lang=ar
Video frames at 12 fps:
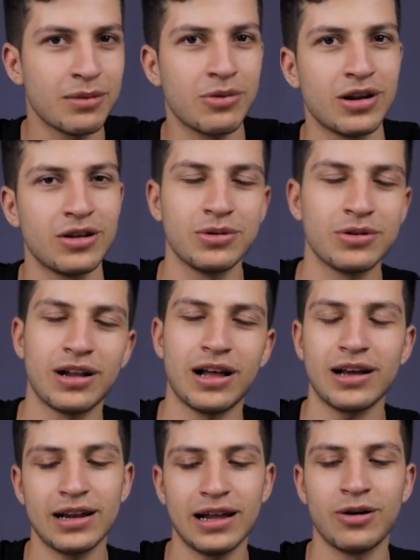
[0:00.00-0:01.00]
ايام ولا يومين ولا
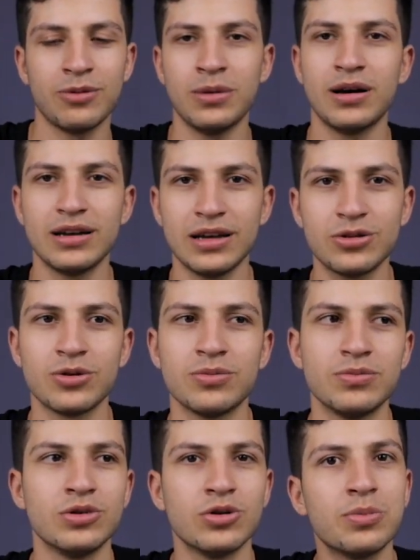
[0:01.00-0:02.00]
حاجه لا هم يا
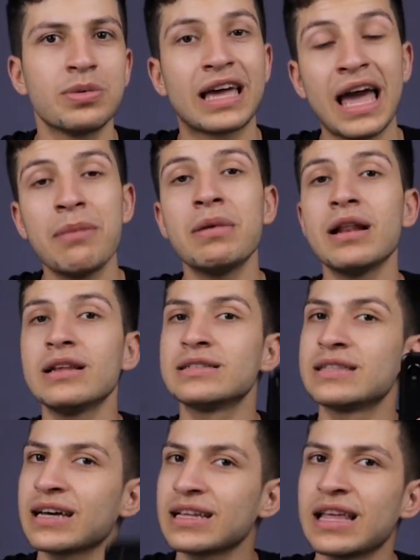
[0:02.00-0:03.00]
دوب يوم كامل
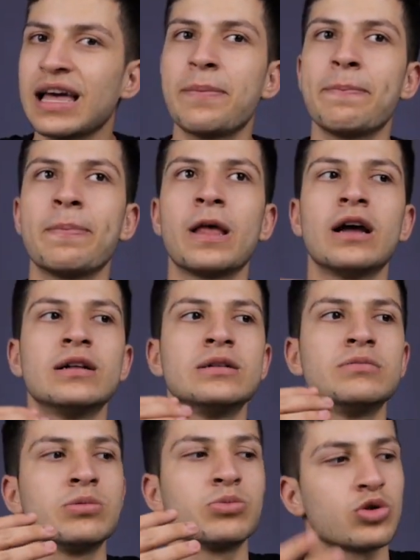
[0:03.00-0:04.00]
استخدام
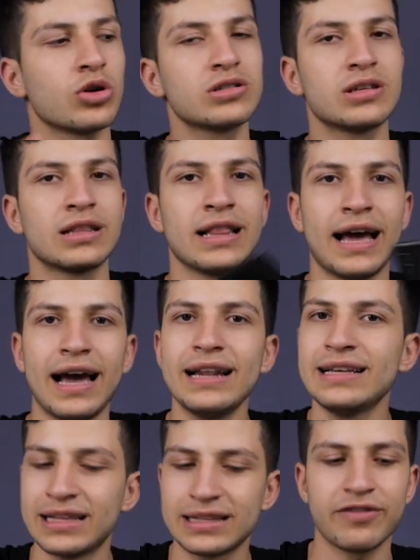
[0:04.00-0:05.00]
من متوسط
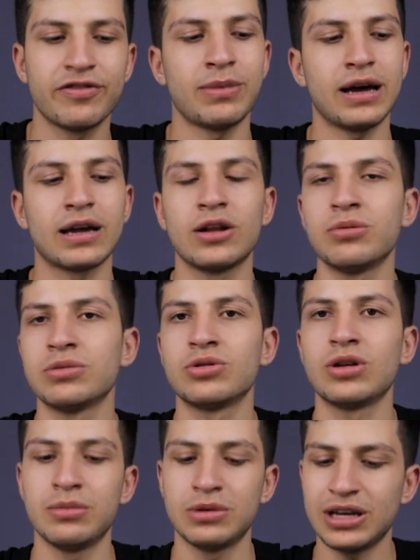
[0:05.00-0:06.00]
لعالي هتكفي معاك اليوم
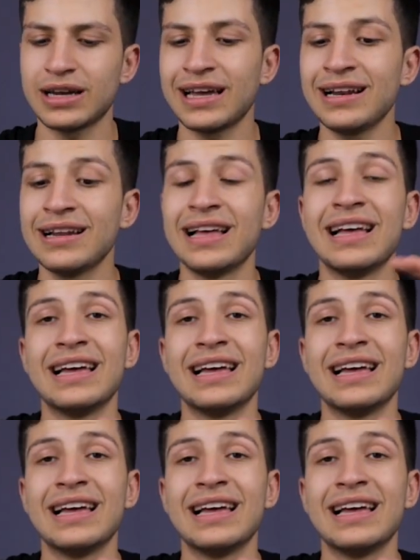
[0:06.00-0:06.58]
بدون اي مشاكل